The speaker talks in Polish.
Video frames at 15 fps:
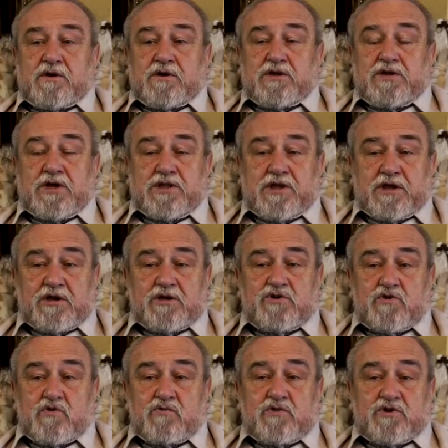Jedyne
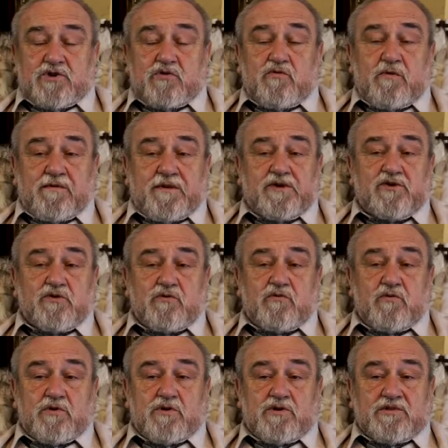źródło, czy główne
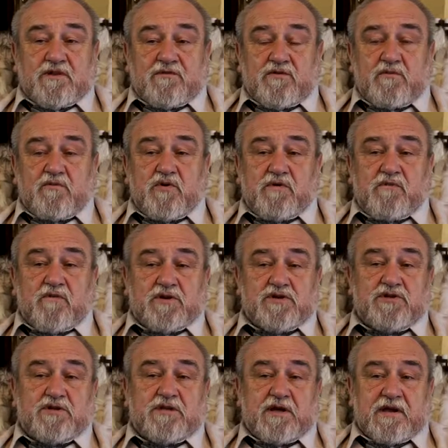źródło dostaw to były
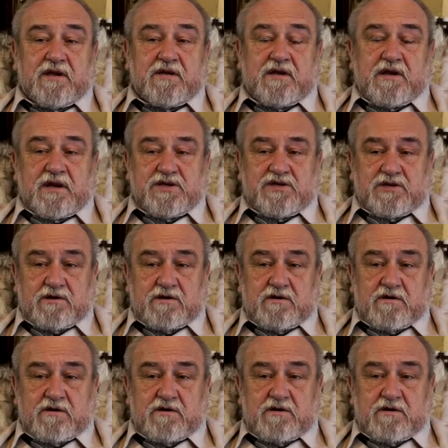właśnie tereny nasze.
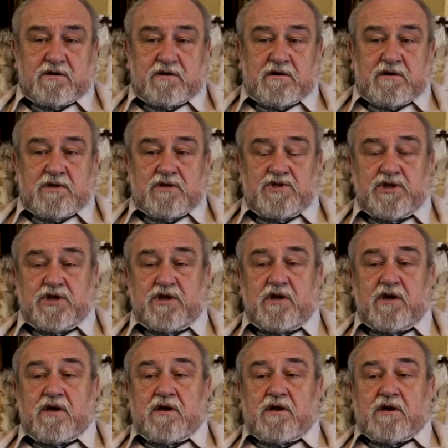Czyli
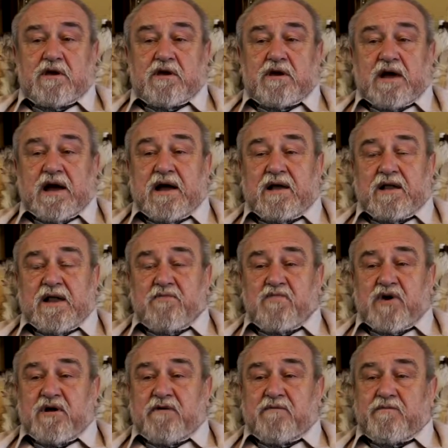Anglia
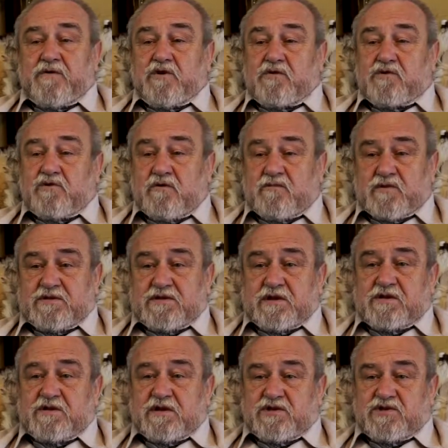była wyjątkowo
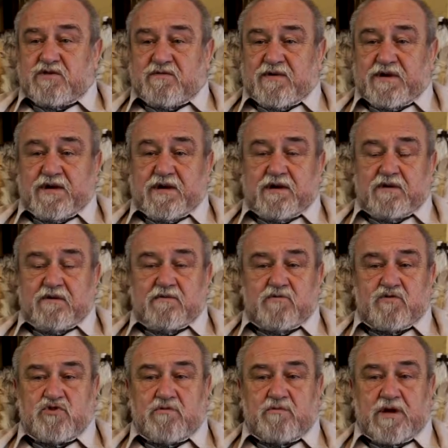zainteresowana
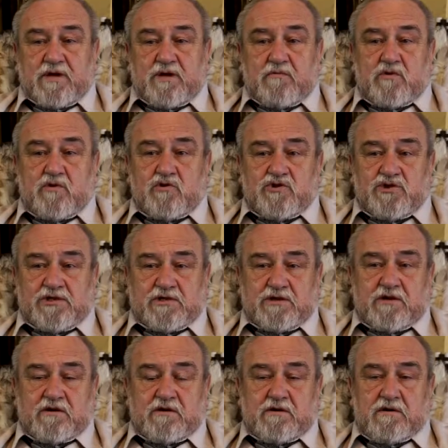utrzymaniem
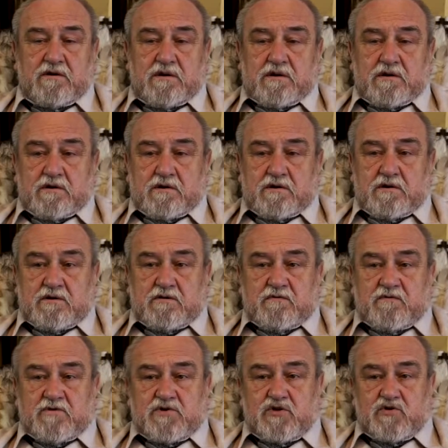korzystnych y,
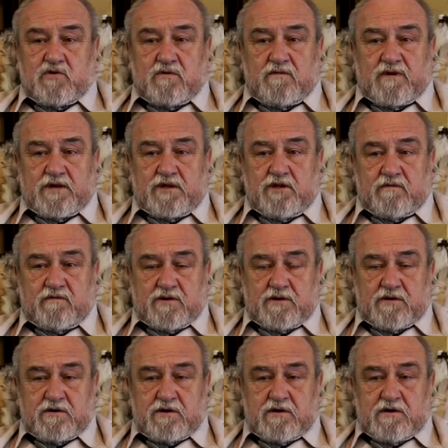stosunków handlowych.